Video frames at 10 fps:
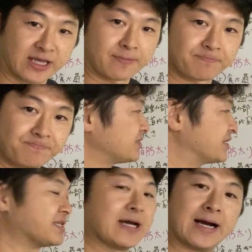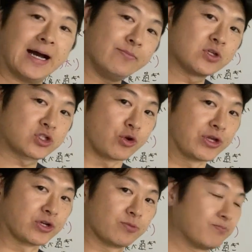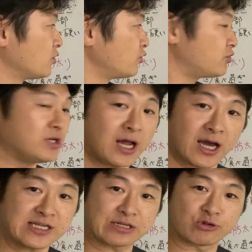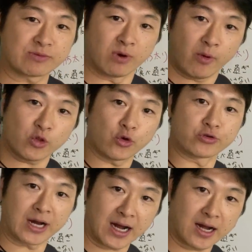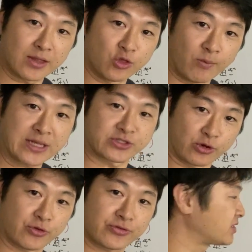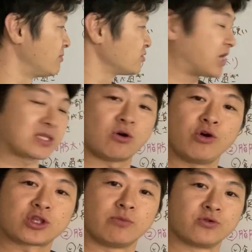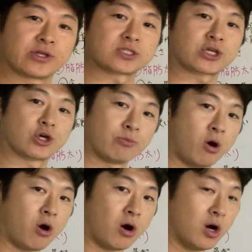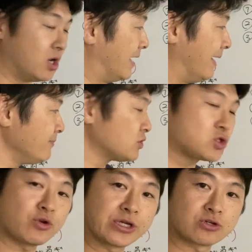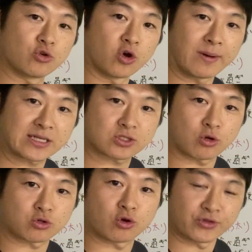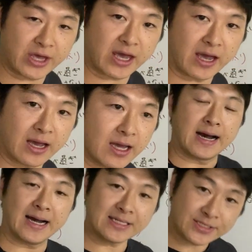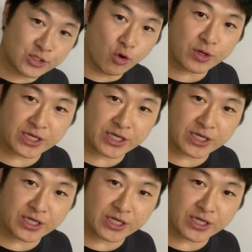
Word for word: せん。次に、ハムストリング。ふくらはぎなのにももの裏伸ばすのって思った方多いと思うんですけども、ハムストリングを伸ばすことで、半長